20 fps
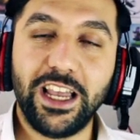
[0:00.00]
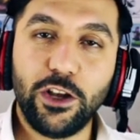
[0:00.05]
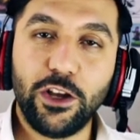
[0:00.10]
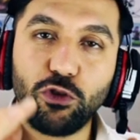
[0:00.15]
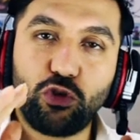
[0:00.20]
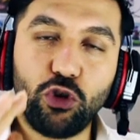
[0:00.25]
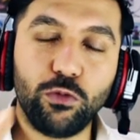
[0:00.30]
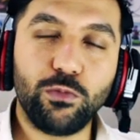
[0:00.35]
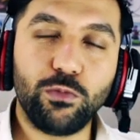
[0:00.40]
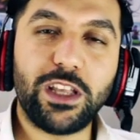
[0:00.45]

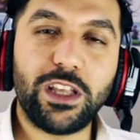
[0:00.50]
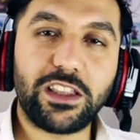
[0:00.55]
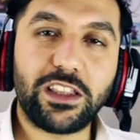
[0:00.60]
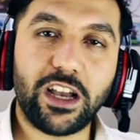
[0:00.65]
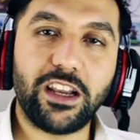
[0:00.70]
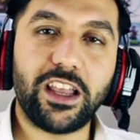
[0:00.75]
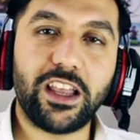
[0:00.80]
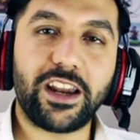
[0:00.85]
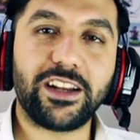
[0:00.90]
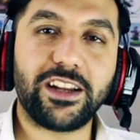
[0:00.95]
Tüm
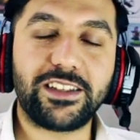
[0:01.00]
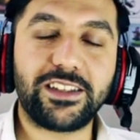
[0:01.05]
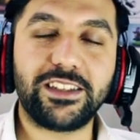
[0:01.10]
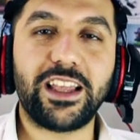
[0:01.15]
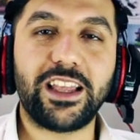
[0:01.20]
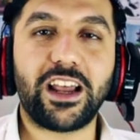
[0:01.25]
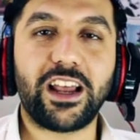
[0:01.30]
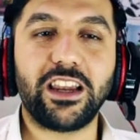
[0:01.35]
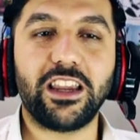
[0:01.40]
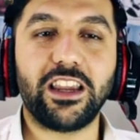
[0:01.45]
detaylarını
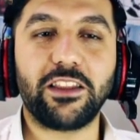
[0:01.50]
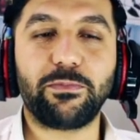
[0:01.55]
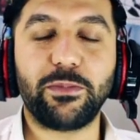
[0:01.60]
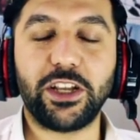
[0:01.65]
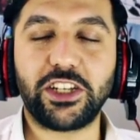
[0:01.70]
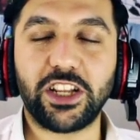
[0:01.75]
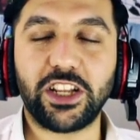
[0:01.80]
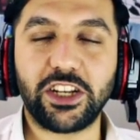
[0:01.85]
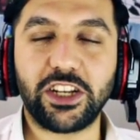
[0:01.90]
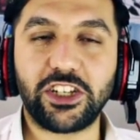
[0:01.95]
sizlere
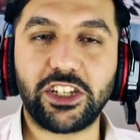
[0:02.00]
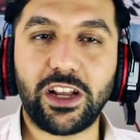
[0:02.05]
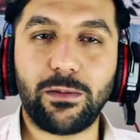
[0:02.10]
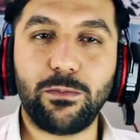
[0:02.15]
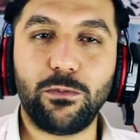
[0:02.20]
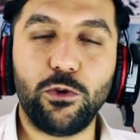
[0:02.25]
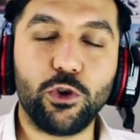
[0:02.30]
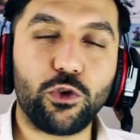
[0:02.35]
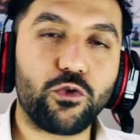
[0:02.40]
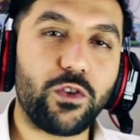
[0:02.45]
anlatmaya
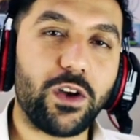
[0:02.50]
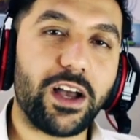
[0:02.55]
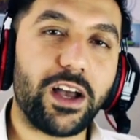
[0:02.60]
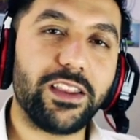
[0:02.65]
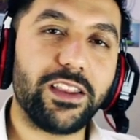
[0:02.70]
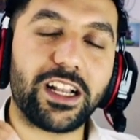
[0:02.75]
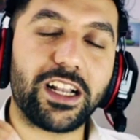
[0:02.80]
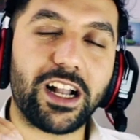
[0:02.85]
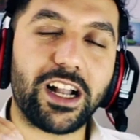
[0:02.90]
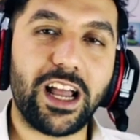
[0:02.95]
çalışacağım.
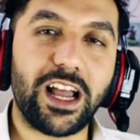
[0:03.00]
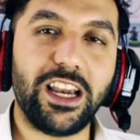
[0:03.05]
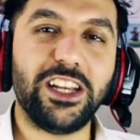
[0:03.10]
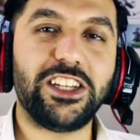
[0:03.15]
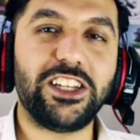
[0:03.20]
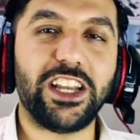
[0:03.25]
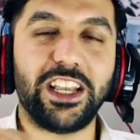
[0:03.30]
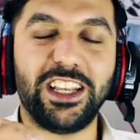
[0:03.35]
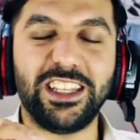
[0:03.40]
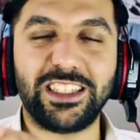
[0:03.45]
Lütfen
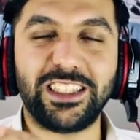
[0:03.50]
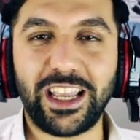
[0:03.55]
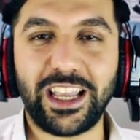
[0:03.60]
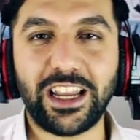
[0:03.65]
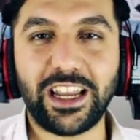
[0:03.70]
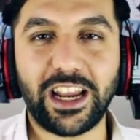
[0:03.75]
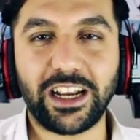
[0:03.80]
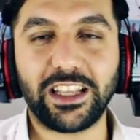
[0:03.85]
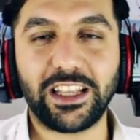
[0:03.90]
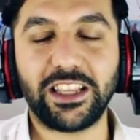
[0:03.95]
dikkatlice
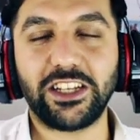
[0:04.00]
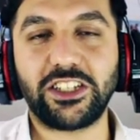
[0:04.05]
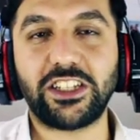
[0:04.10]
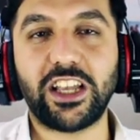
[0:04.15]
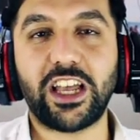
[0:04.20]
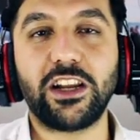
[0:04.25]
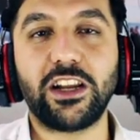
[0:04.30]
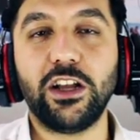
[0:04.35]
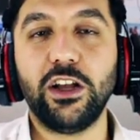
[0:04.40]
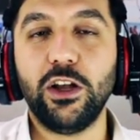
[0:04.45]
izleyin
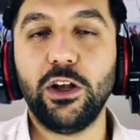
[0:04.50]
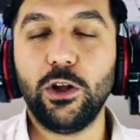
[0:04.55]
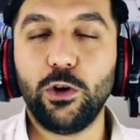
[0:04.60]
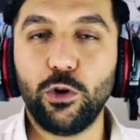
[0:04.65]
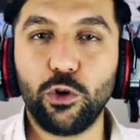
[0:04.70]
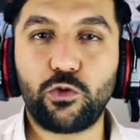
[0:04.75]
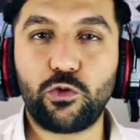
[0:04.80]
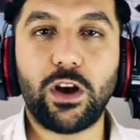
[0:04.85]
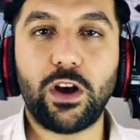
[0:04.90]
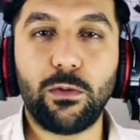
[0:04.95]
arkadaşlar.
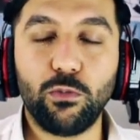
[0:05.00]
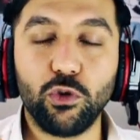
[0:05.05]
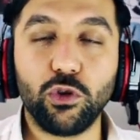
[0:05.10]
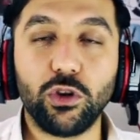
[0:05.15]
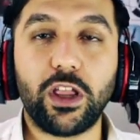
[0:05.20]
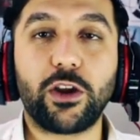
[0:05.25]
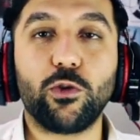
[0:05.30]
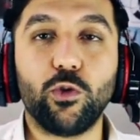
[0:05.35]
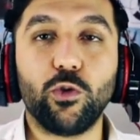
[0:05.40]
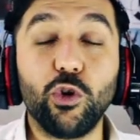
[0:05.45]
Lütfen
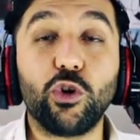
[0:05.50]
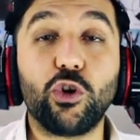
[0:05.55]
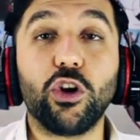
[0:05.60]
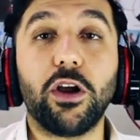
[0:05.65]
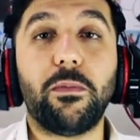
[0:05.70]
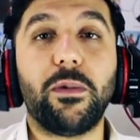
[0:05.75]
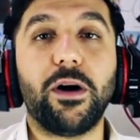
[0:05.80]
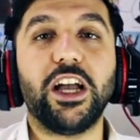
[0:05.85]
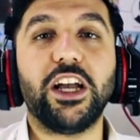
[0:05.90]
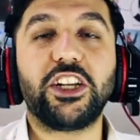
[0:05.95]
bunları
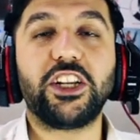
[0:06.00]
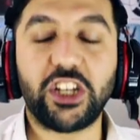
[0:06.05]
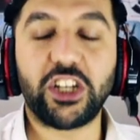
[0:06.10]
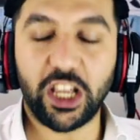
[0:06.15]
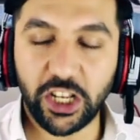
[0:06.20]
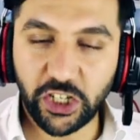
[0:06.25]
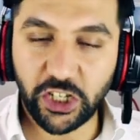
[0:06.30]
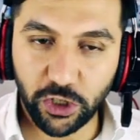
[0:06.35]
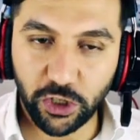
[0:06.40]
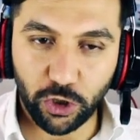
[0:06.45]
uygulamaya
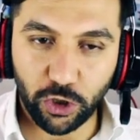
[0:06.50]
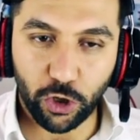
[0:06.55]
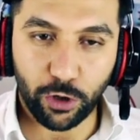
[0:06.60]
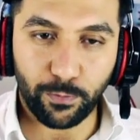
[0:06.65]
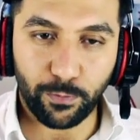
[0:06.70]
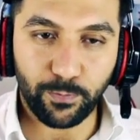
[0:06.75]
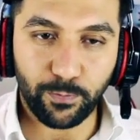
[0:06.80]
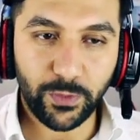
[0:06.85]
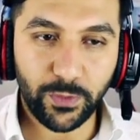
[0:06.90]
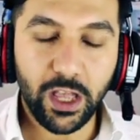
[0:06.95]
çalışın
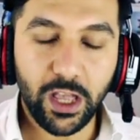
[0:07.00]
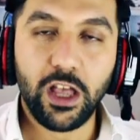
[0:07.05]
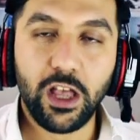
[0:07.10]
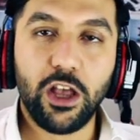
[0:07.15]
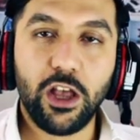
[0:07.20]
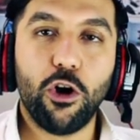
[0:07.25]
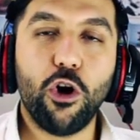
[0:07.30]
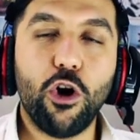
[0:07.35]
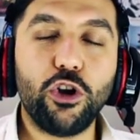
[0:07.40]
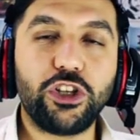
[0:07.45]
diyorum.
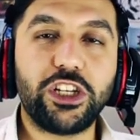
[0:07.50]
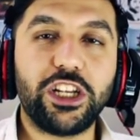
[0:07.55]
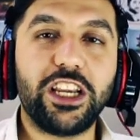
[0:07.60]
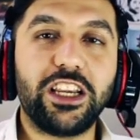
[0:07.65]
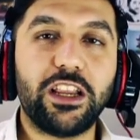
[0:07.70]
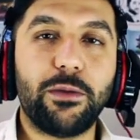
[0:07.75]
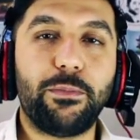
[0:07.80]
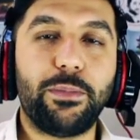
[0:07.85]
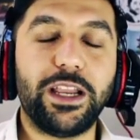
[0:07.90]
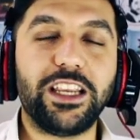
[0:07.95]

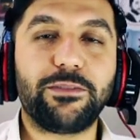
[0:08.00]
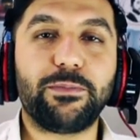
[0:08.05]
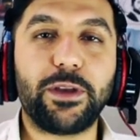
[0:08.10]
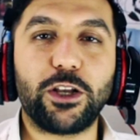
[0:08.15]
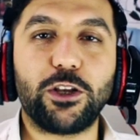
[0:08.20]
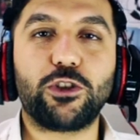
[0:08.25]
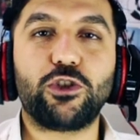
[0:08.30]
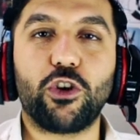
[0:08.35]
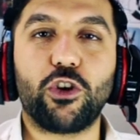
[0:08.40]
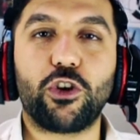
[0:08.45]
Öncelikle
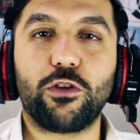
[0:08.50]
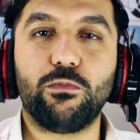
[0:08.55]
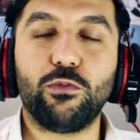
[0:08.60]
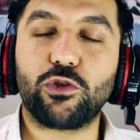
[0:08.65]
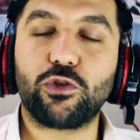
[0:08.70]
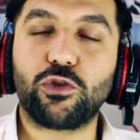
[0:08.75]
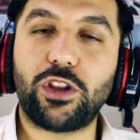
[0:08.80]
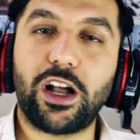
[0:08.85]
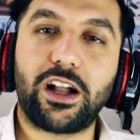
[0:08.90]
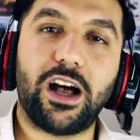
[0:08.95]
belirtmek istiyorum
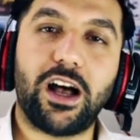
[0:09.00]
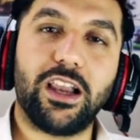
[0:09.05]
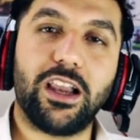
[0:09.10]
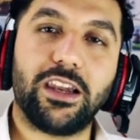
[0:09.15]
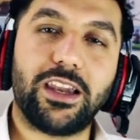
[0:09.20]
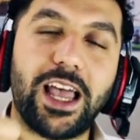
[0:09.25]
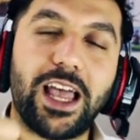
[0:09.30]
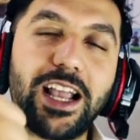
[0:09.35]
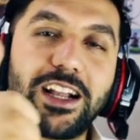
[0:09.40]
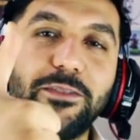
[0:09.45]

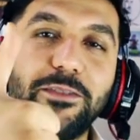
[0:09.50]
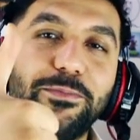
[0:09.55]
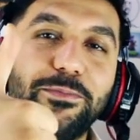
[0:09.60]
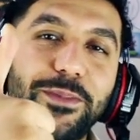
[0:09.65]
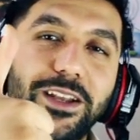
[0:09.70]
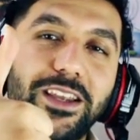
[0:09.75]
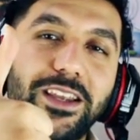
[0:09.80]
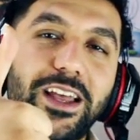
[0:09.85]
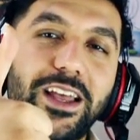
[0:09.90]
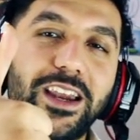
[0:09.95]
mutlaka like
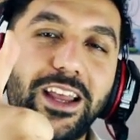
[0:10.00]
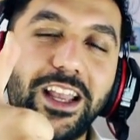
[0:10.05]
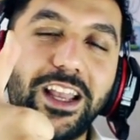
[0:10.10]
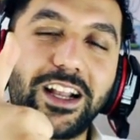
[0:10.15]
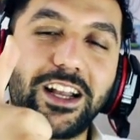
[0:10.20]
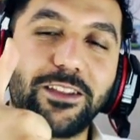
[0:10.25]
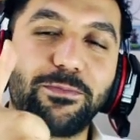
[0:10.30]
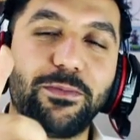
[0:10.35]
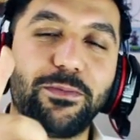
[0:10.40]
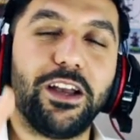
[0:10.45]
atmayanlar
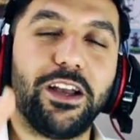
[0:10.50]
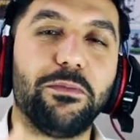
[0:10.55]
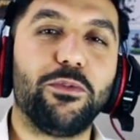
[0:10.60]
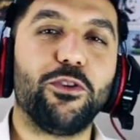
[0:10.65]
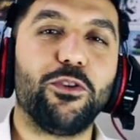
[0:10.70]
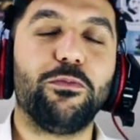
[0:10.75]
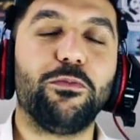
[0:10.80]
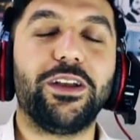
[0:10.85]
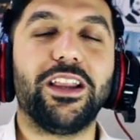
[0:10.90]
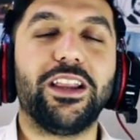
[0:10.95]
like atmaya,
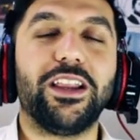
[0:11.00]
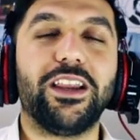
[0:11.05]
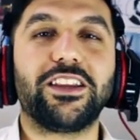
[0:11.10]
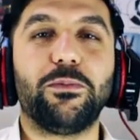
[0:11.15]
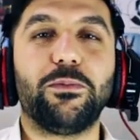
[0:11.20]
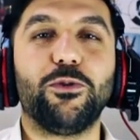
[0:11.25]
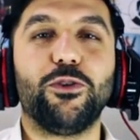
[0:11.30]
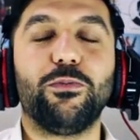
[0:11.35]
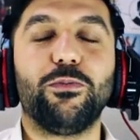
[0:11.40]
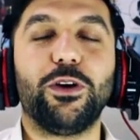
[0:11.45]
abone olmayanlar
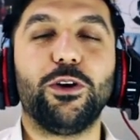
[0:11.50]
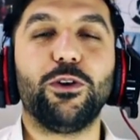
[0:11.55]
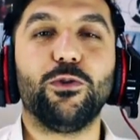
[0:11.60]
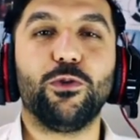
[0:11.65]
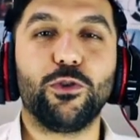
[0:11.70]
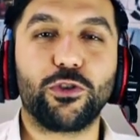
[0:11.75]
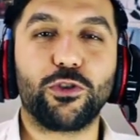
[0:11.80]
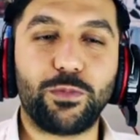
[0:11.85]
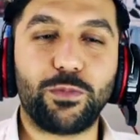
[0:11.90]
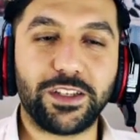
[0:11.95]
da abone olmayı
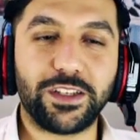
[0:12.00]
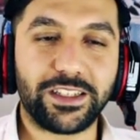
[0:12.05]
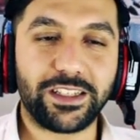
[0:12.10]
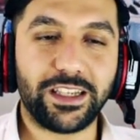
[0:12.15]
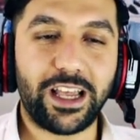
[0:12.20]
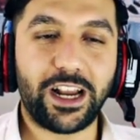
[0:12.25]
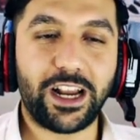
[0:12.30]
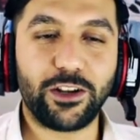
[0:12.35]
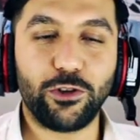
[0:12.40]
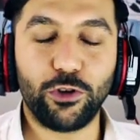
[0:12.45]

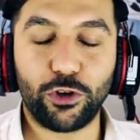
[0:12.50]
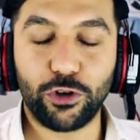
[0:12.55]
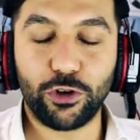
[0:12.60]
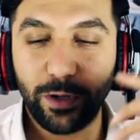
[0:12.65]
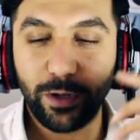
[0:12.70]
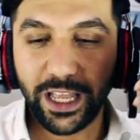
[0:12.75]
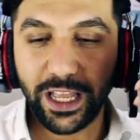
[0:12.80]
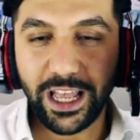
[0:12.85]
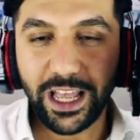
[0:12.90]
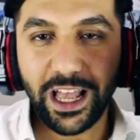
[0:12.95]
unutmasınlar
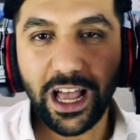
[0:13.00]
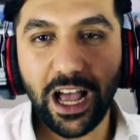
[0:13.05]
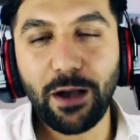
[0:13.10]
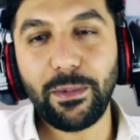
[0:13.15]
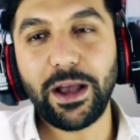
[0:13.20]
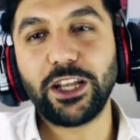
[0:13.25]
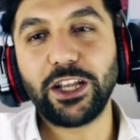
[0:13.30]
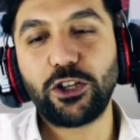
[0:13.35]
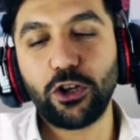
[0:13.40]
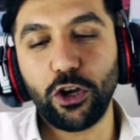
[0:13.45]
diyorum.
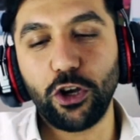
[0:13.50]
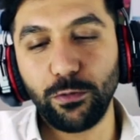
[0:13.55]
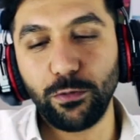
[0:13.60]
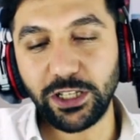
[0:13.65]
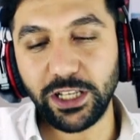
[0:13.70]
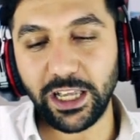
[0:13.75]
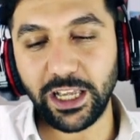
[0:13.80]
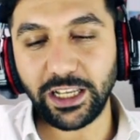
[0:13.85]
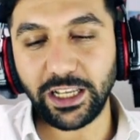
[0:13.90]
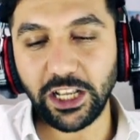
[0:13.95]
Hemen
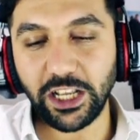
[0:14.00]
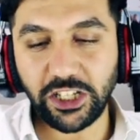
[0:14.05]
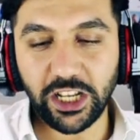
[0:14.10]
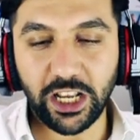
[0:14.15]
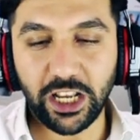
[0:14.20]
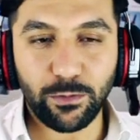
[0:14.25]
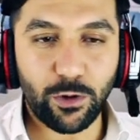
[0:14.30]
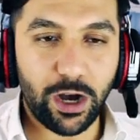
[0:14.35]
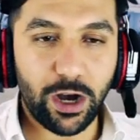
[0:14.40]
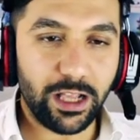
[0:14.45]
köyümüze
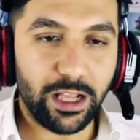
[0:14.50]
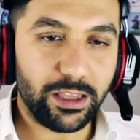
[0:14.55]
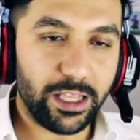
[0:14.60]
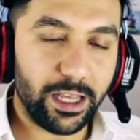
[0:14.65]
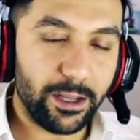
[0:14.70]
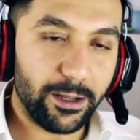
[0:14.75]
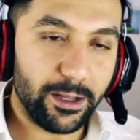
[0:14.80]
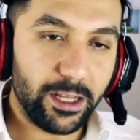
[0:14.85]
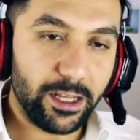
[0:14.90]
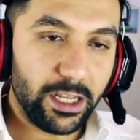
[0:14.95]
geçelim o
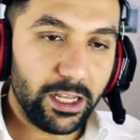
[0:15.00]
halde.